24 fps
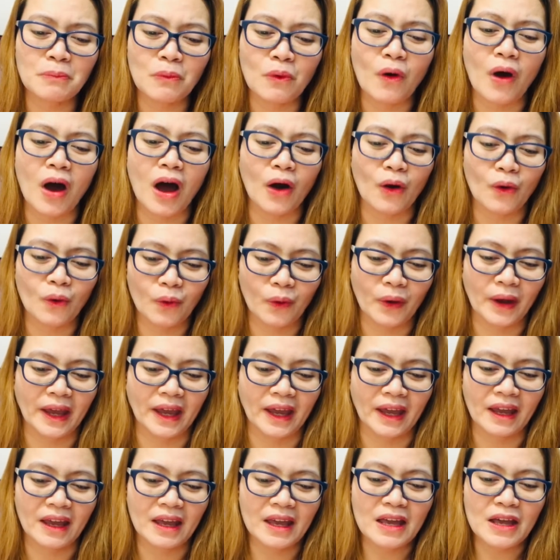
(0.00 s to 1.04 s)
po ako
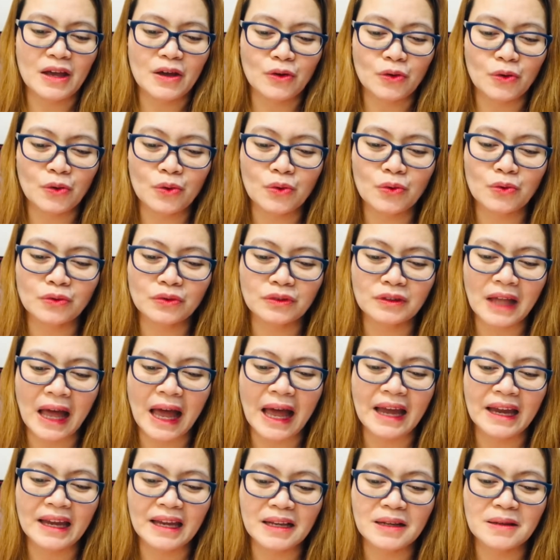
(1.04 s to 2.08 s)
eh. Kung
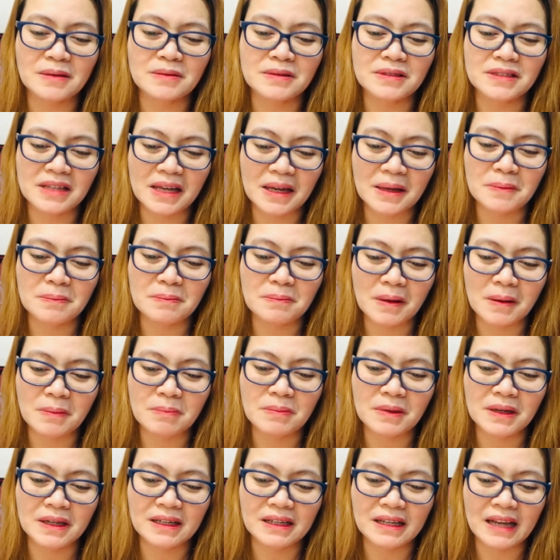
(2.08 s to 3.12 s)
dahil saan ba
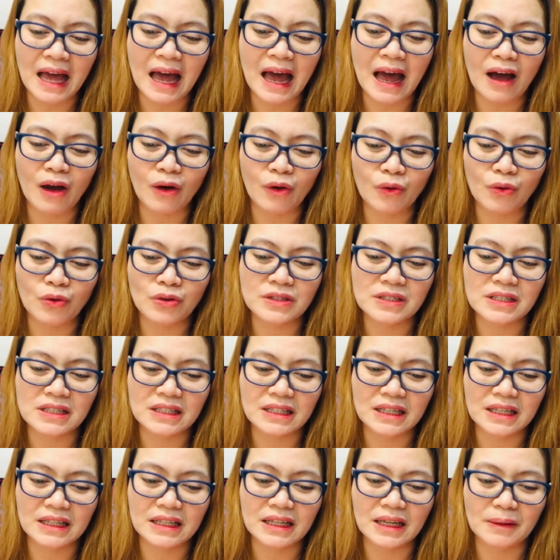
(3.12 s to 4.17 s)
bigla ako
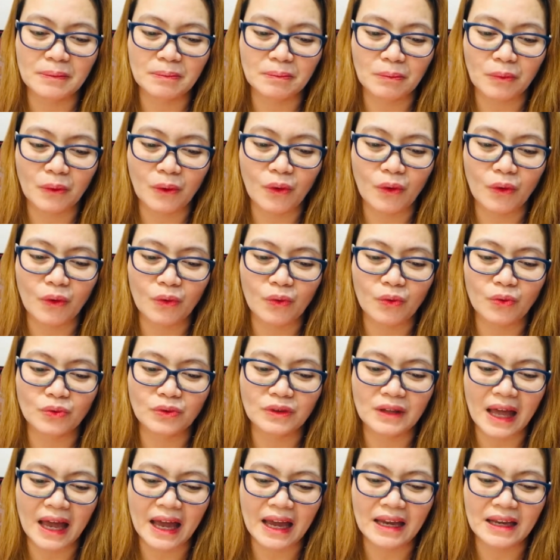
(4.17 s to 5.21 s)
sininat po, kung
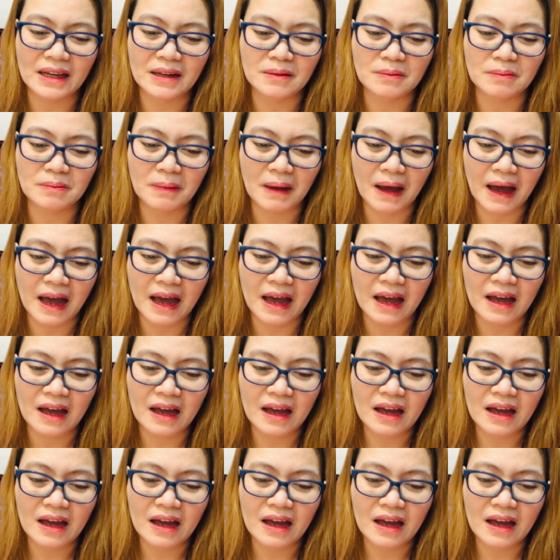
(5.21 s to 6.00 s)
dahil ba